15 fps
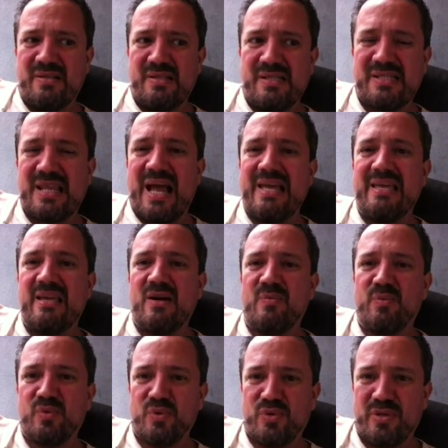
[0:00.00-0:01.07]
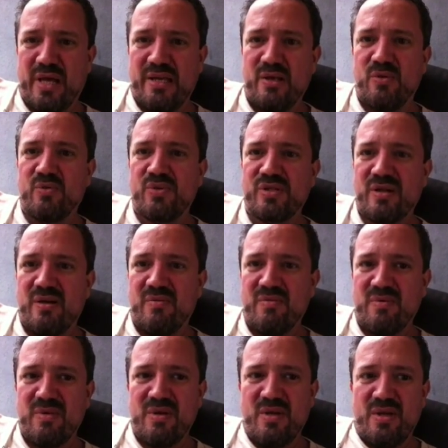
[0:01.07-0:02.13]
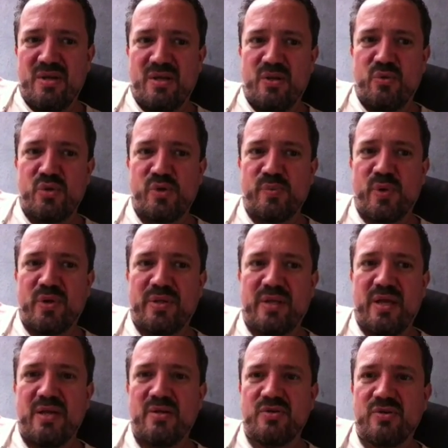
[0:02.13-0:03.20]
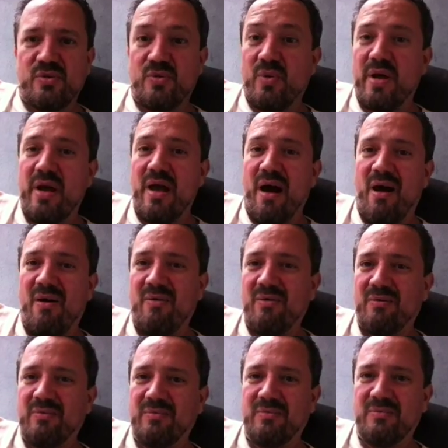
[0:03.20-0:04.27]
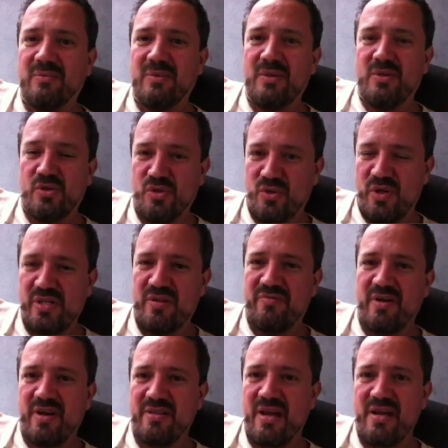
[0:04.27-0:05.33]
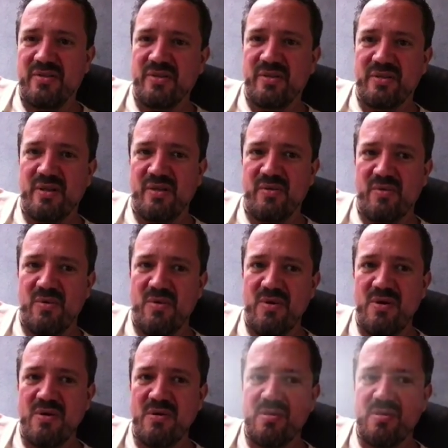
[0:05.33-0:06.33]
sairmos da ilusão que nos protege do real, de nossa verdade interior.